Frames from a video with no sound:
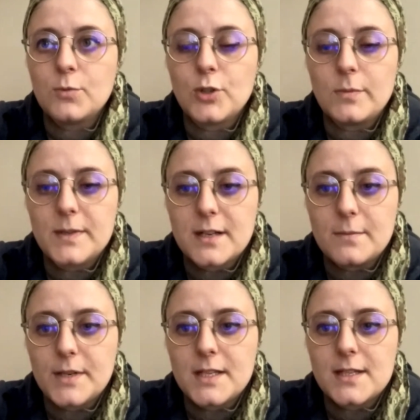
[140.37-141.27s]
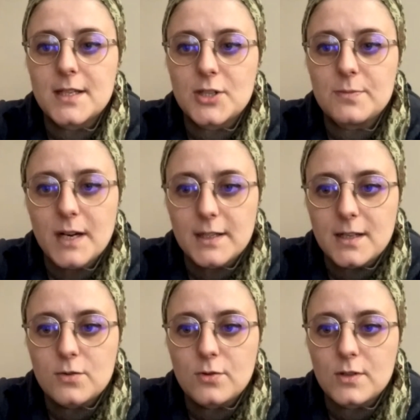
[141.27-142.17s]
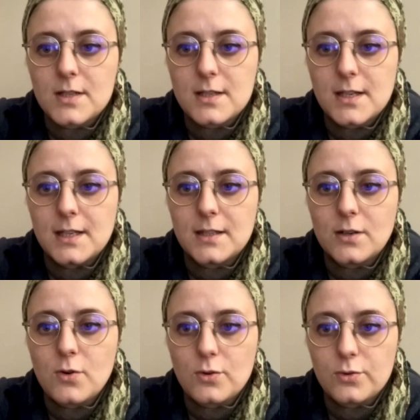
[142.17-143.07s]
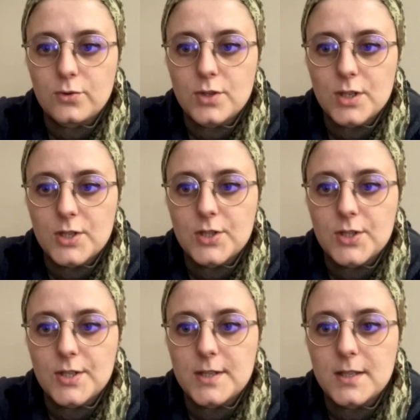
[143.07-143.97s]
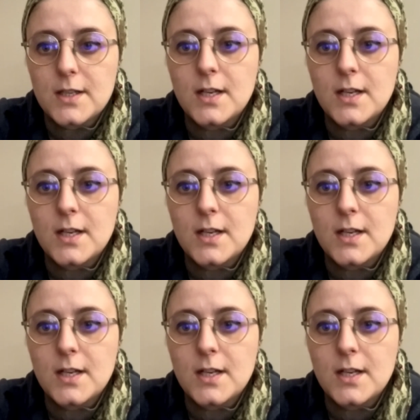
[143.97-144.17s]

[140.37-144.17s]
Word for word: Bu da bize, biraz seçimlerden sonrası ile ilgili de korkutucu açıkçası.